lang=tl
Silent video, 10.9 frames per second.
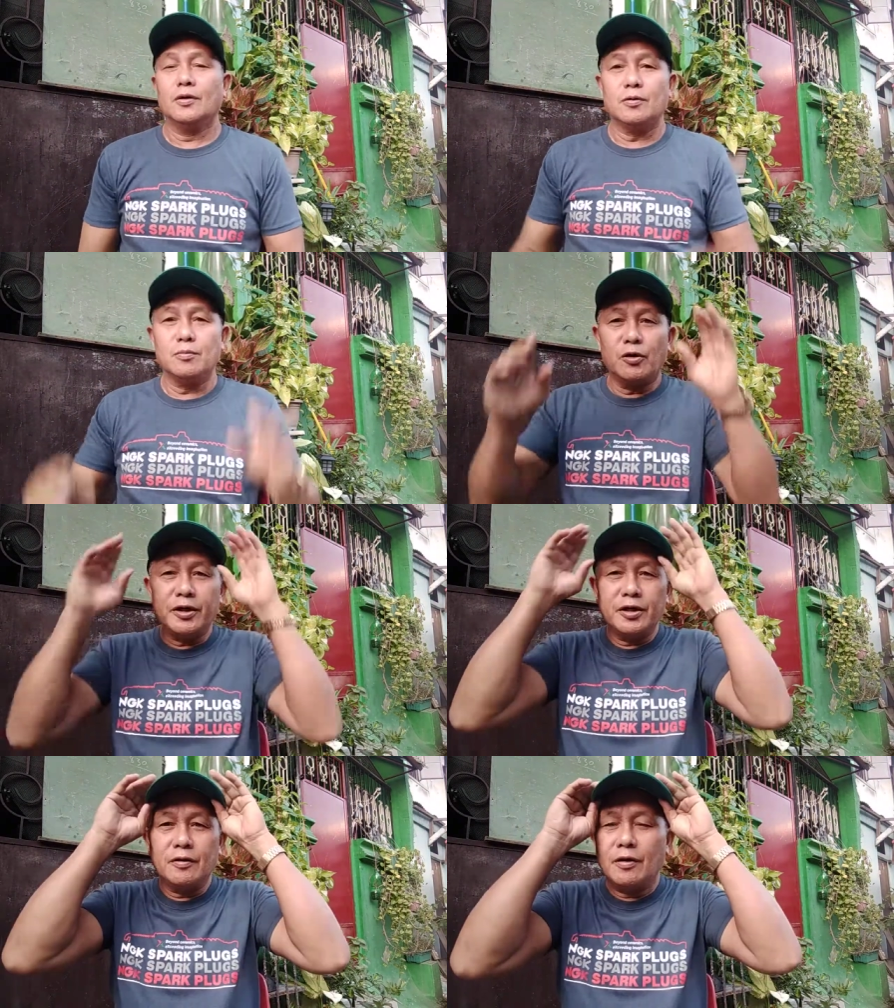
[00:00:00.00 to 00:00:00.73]
Good
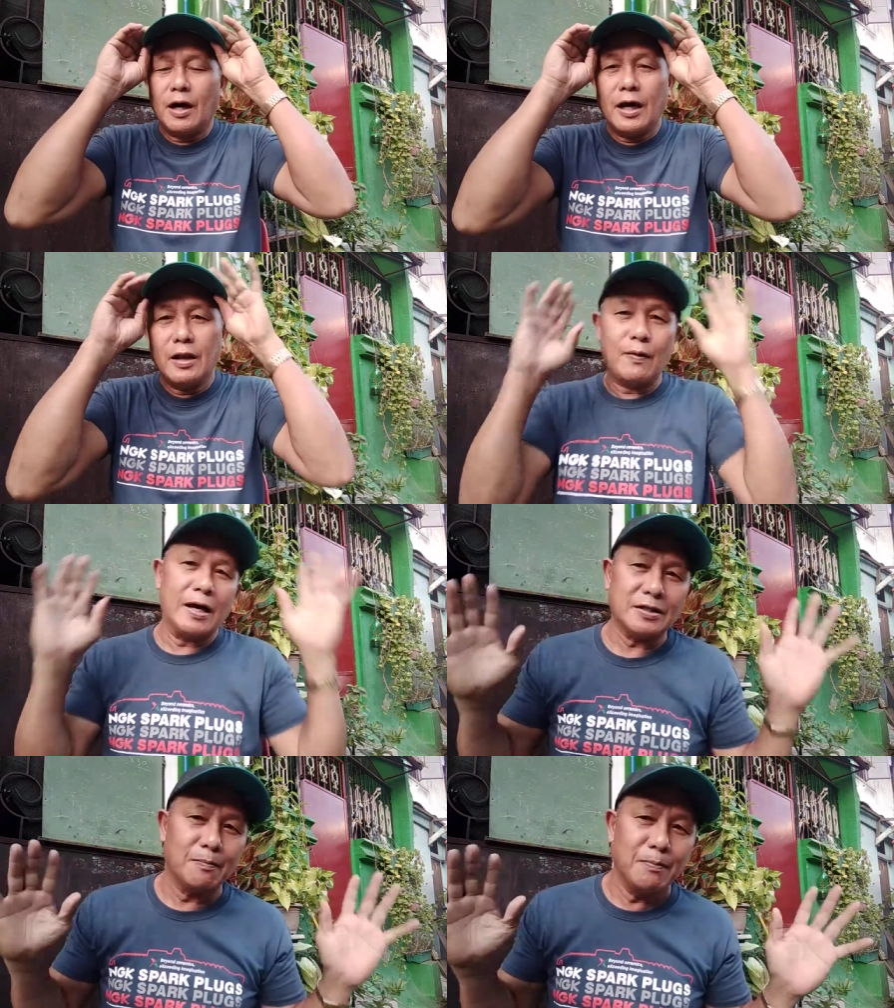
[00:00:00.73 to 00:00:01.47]
morning oh, ah,
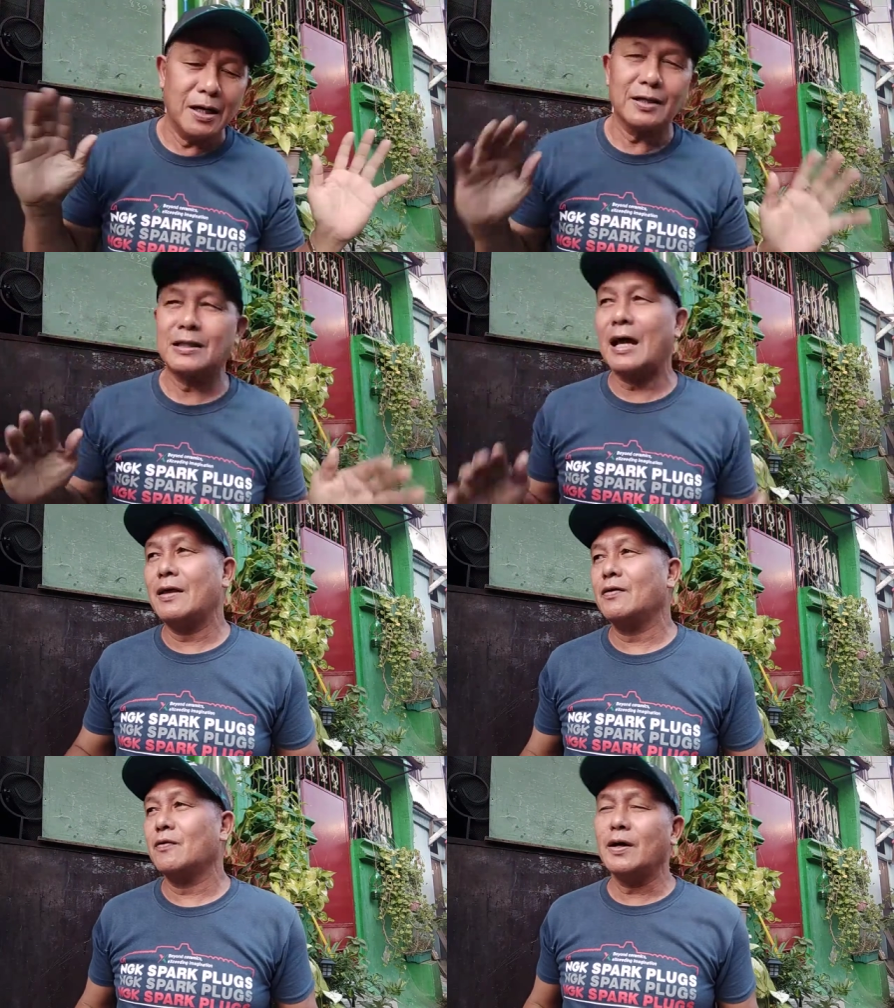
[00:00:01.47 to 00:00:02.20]
nawasa vlog
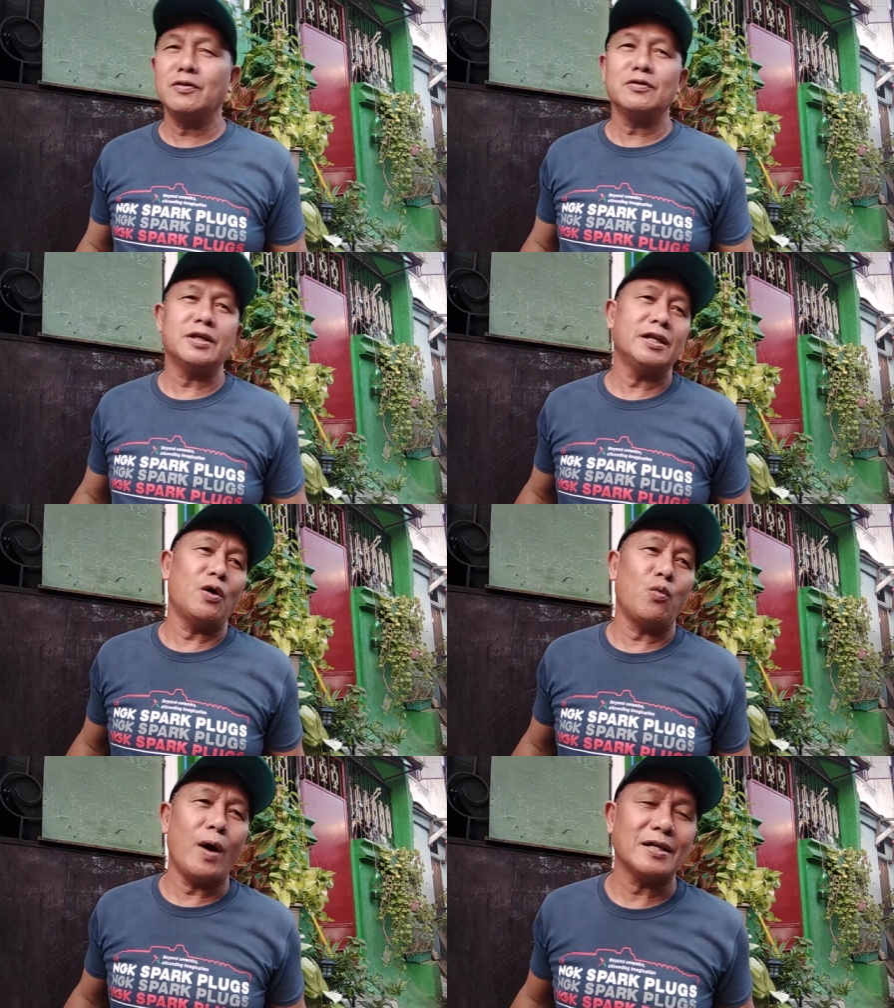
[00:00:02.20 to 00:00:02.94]
tayo. Why do you say
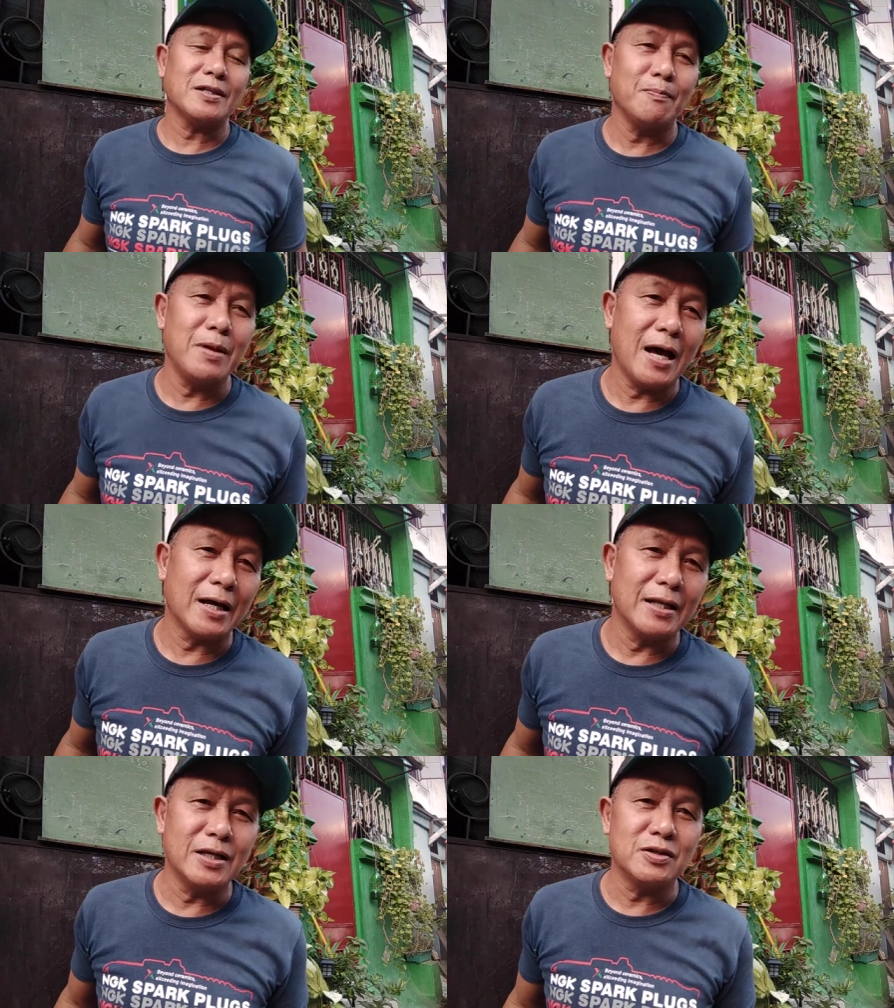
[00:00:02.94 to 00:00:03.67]
nawasa vlog
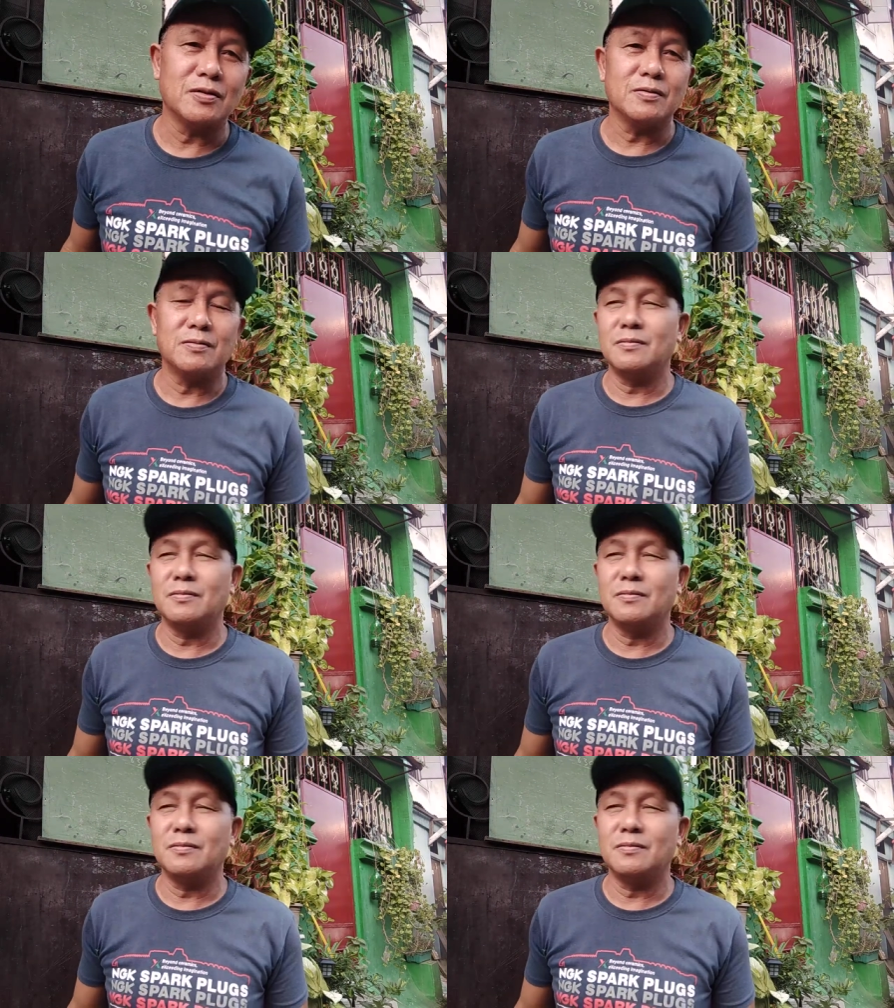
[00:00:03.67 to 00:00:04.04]
Nixon?